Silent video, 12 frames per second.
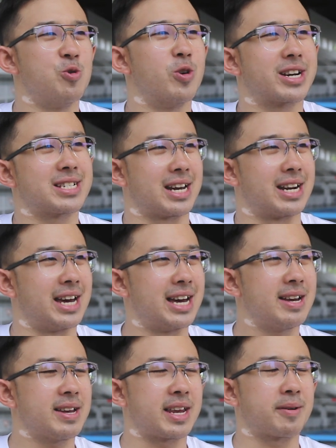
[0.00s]
di luar sana
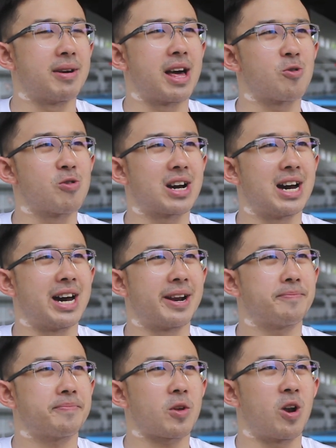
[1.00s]
ingin melakukan
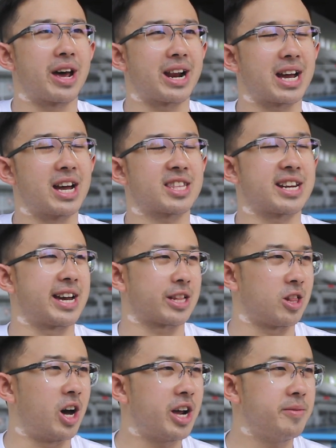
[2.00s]
olahraga
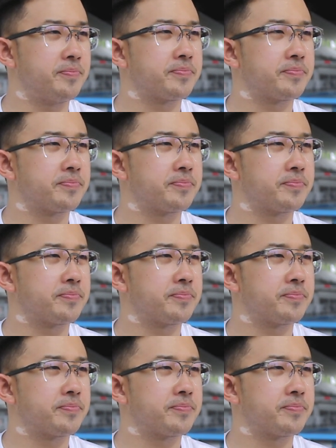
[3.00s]
triathlon,